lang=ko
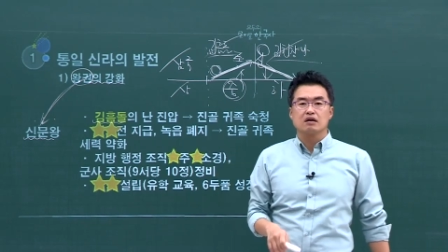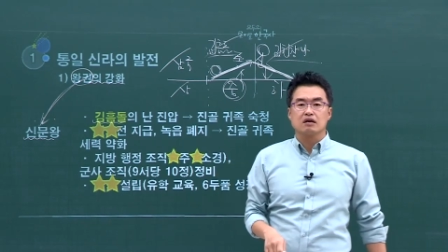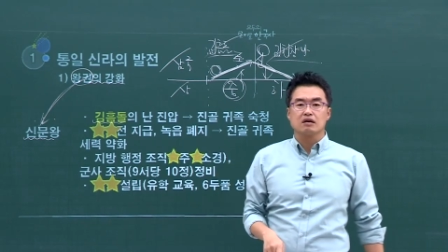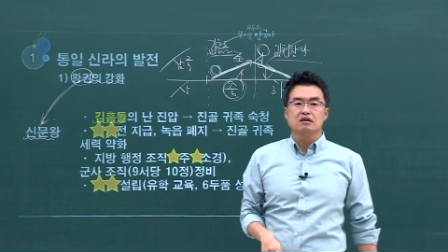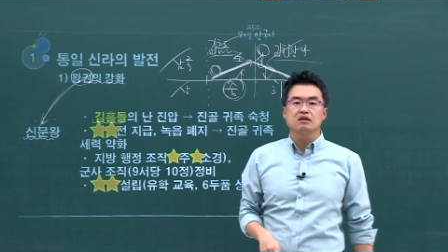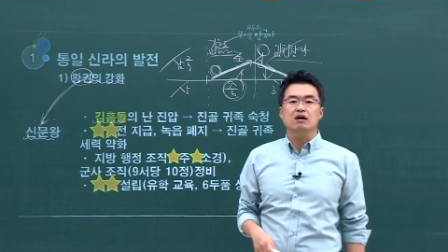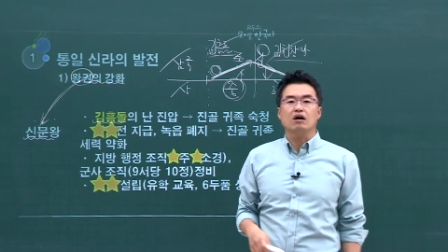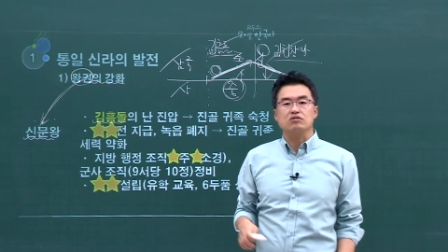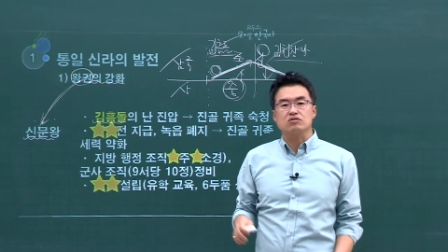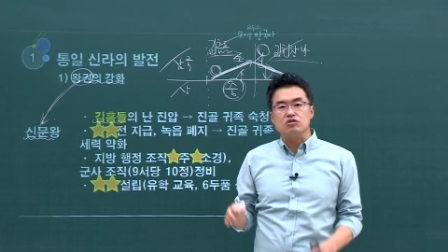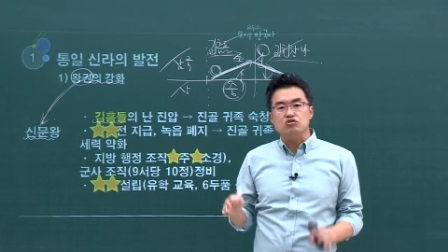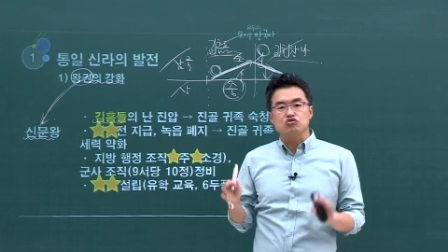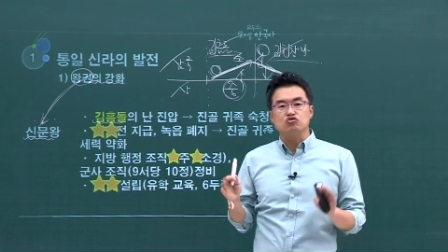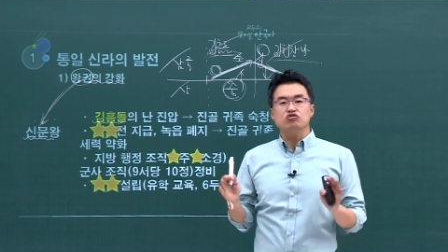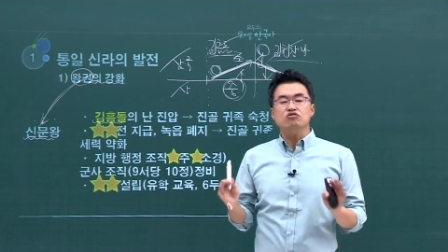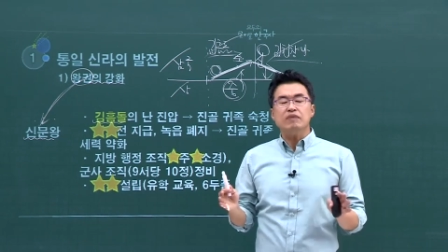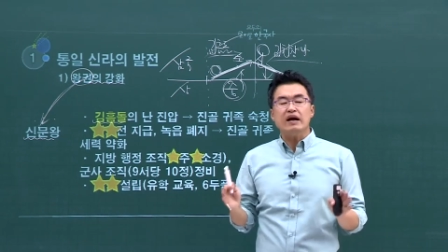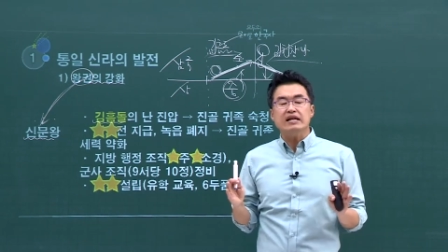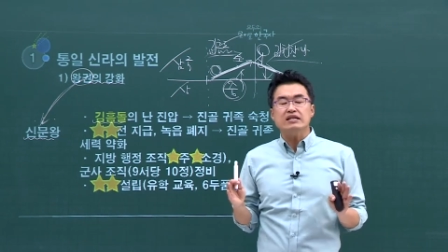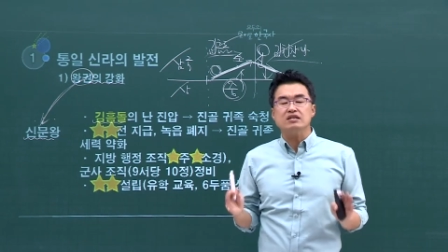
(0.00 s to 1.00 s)
그 어떤
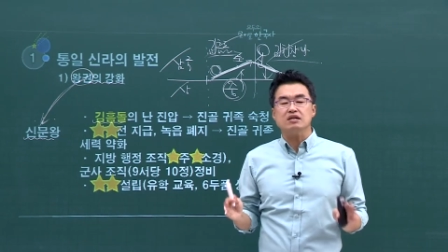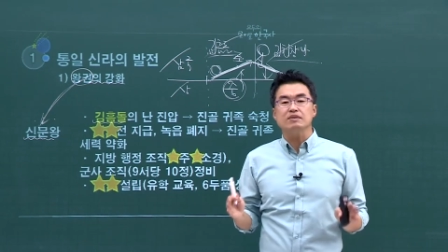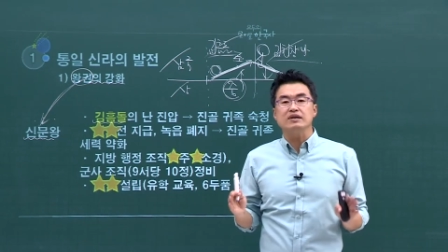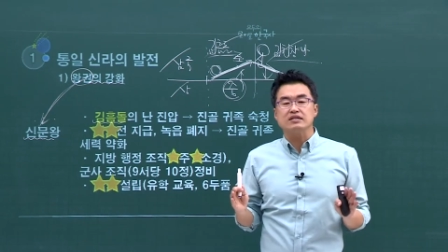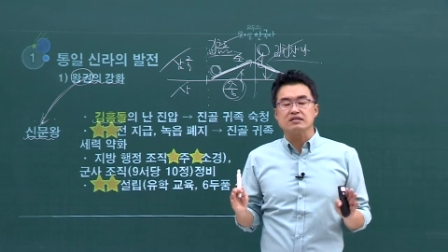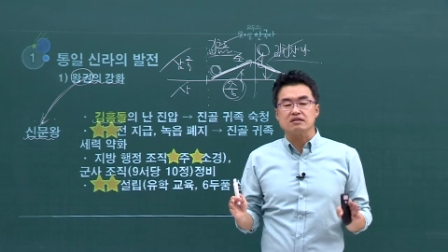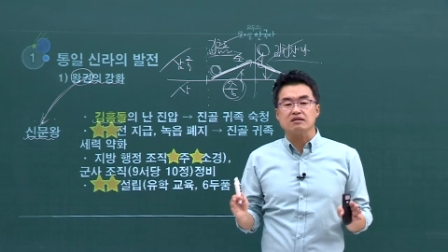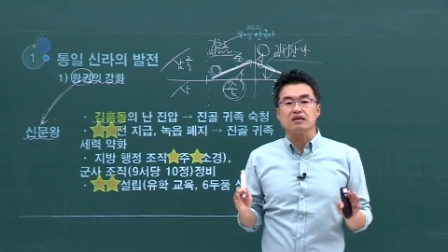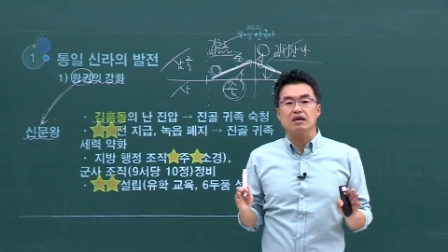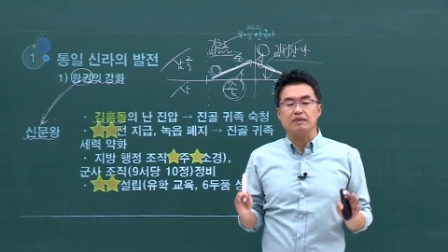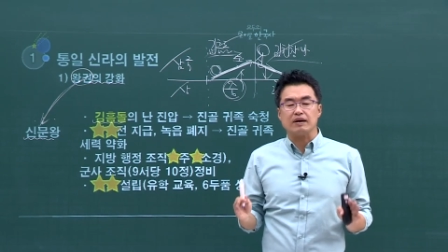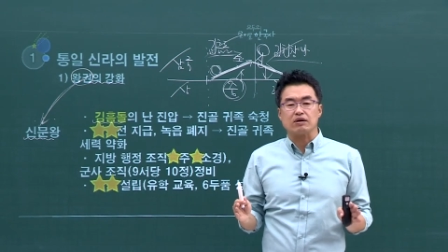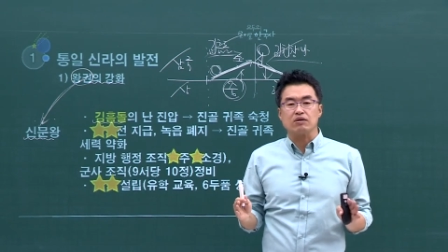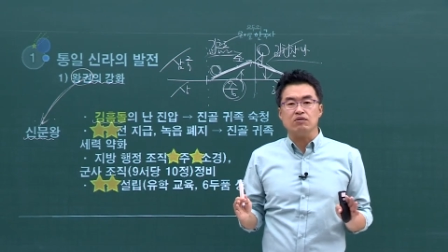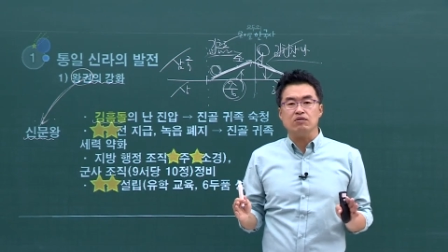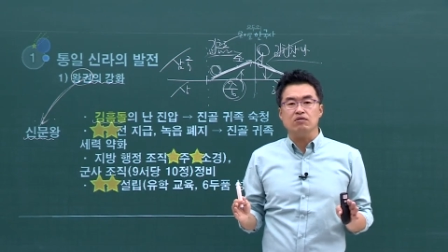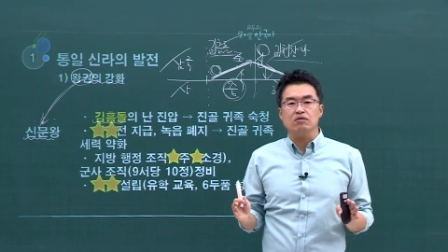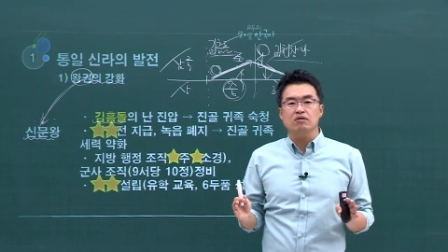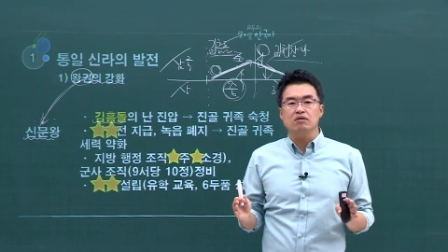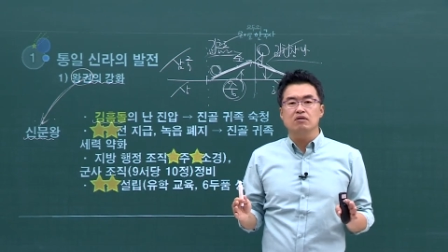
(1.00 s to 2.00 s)
출발점이 있었던 게
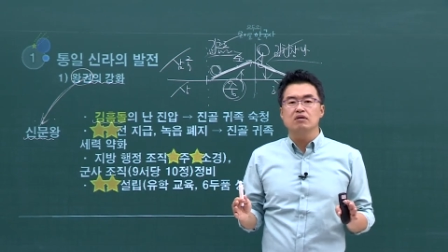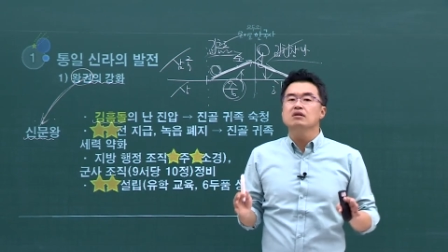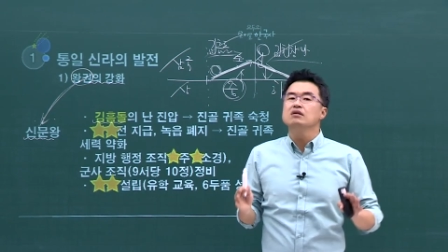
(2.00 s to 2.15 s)
바로